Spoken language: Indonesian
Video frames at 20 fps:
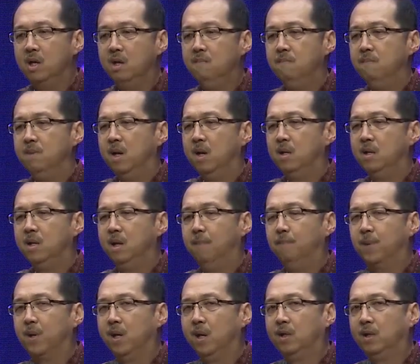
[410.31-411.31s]
iman yang
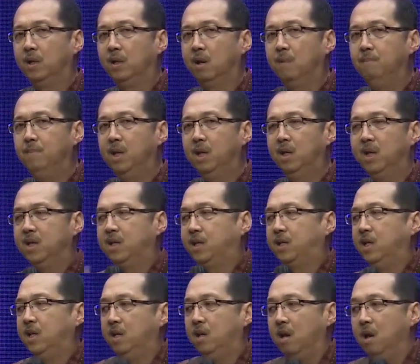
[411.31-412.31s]
pernah kita
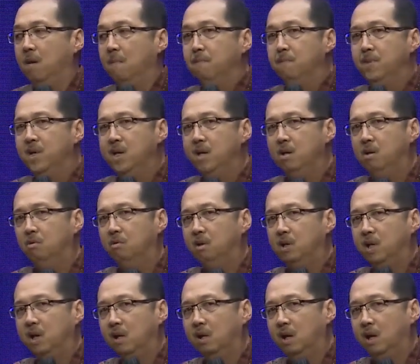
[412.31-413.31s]
miliki minggu
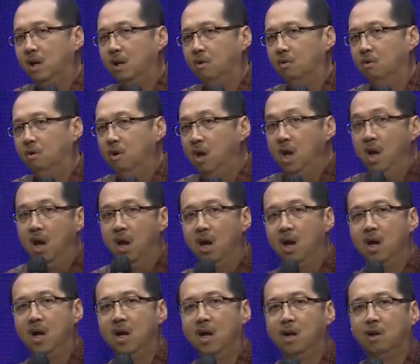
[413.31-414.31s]
yang lalu
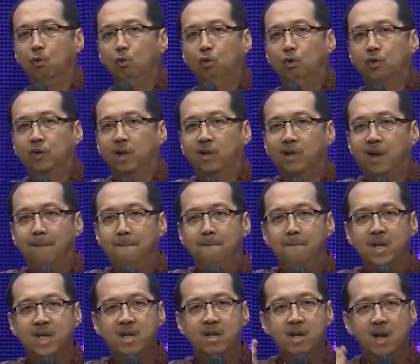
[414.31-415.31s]
harus tetap
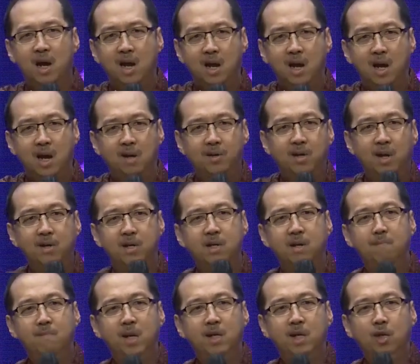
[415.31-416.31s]
menyala dan
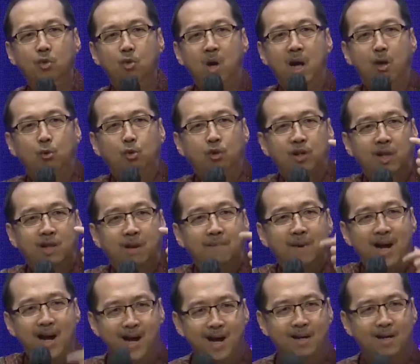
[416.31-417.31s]
iman itu harus
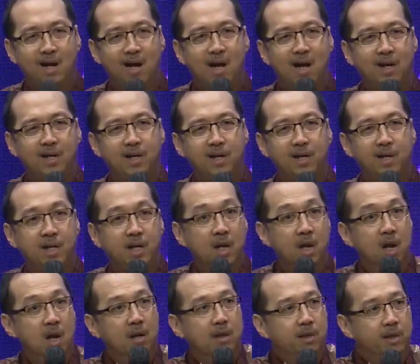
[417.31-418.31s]
tetap ada hari ini
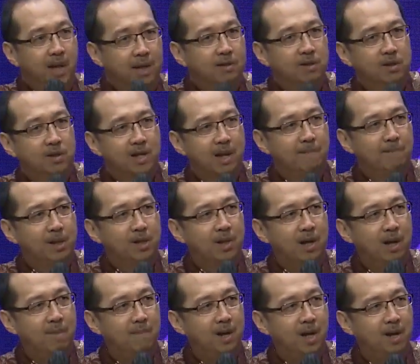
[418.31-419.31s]
dan sampai
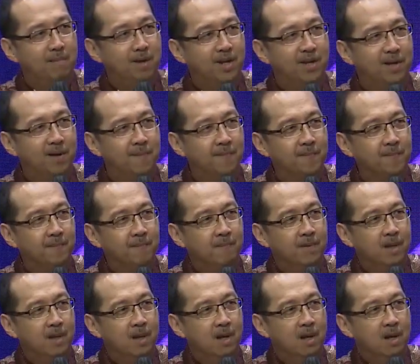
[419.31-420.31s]
selama-lamanya.
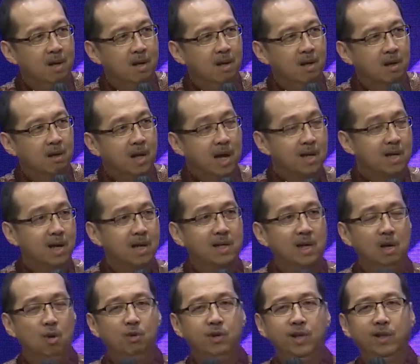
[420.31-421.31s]
Karena
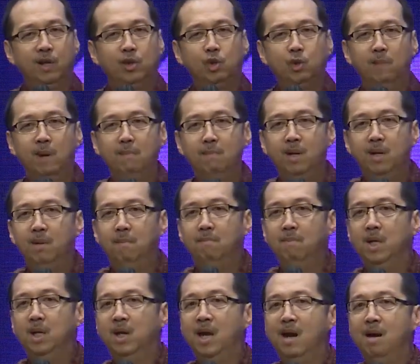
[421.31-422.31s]
kalau kita cuma
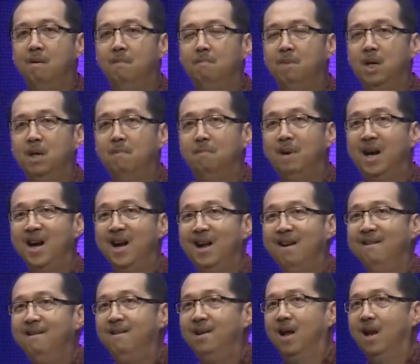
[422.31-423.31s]
menang,
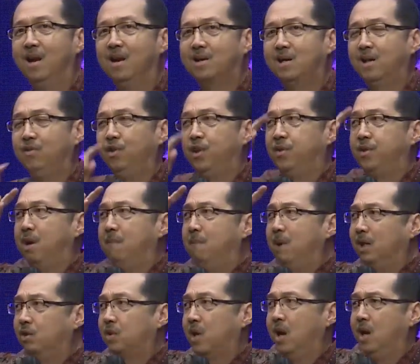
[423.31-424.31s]
mengandalkan tentang
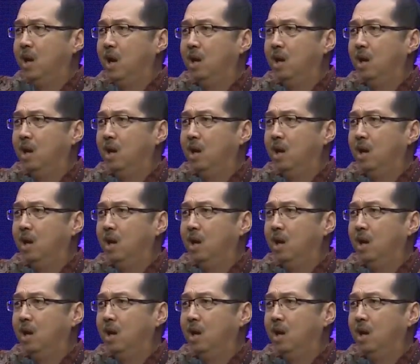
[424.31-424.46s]
masa